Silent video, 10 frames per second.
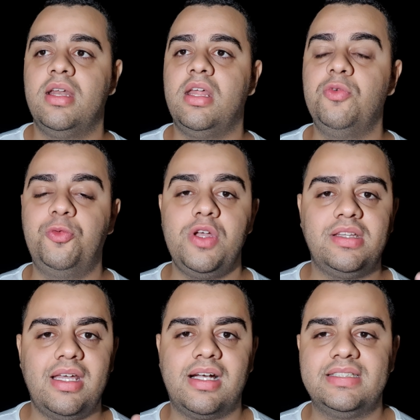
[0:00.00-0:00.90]
Né? Eu fui
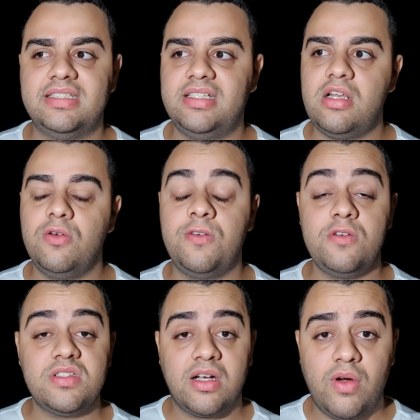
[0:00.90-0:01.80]
até a casa dele, eu
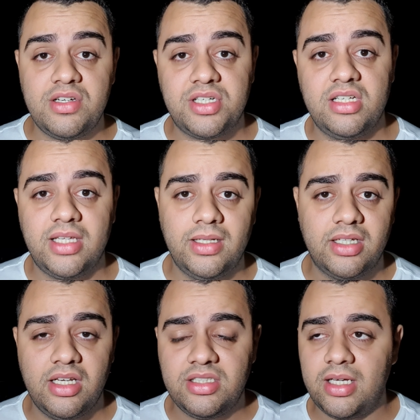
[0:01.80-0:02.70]
vi os aquários que ele, tá,
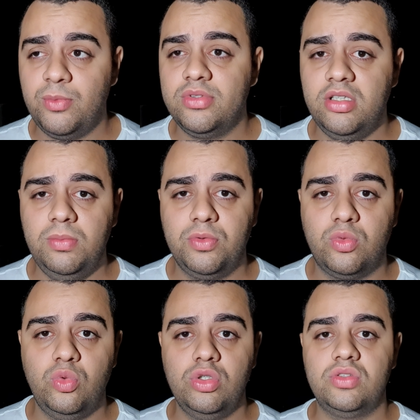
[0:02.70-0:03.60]
que ele está montando para o
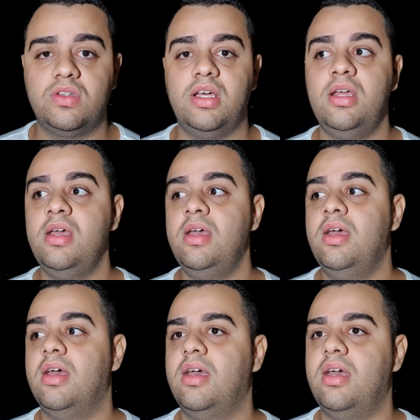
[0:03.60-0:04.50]
curso, né?
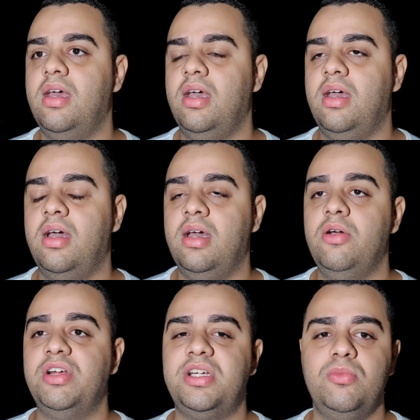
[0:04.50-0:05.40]
É,
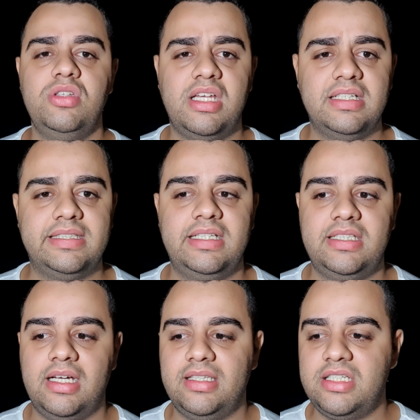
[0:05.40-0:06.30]
eu achei muito
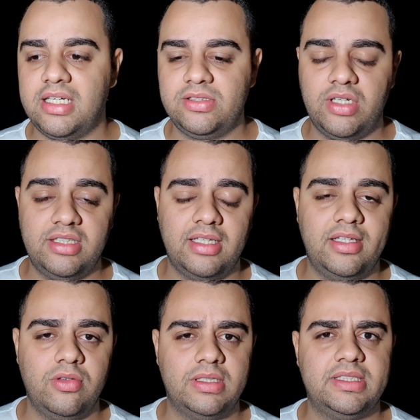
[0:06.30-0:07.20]
interessante a dedicação que ele está
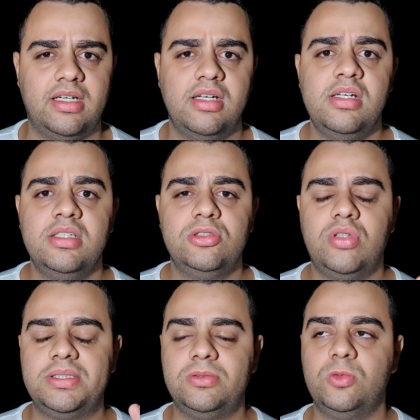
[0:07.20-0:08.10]
tendo com essa
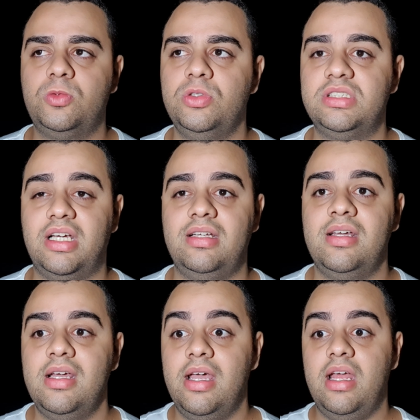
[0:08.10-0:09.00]
situação do curso, que ele,
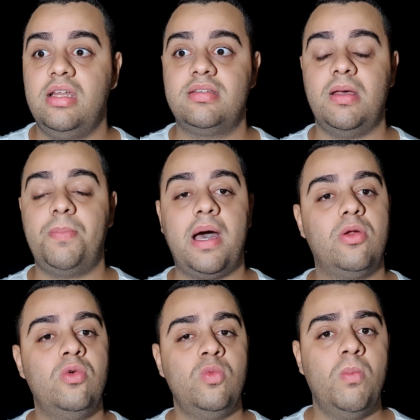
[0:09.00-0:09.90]
ele
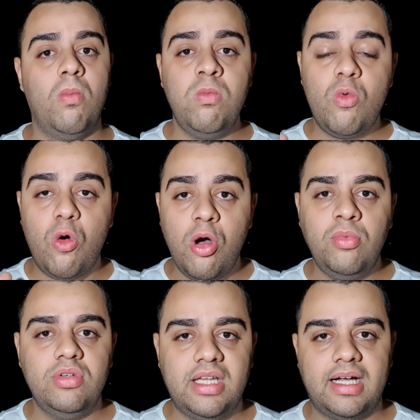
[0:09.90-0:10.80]
separou um, um
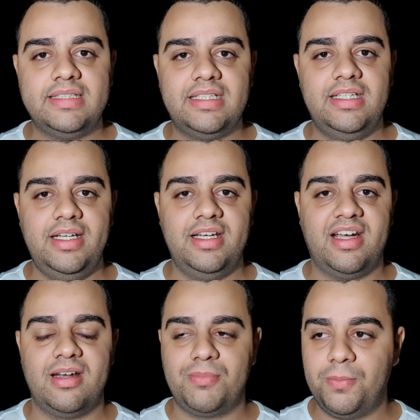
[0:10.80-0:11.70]
cômodo da casa dele,
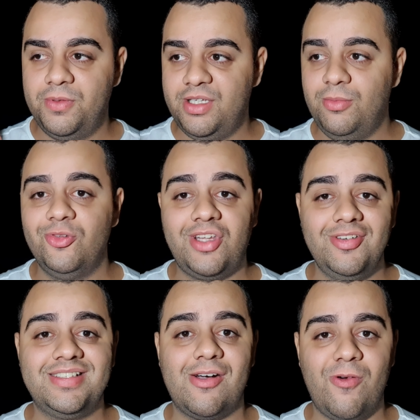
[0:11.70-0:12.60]
cara, para poder montar
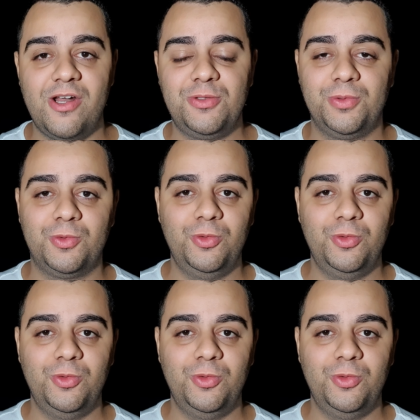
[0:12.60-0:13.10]
os aquários para o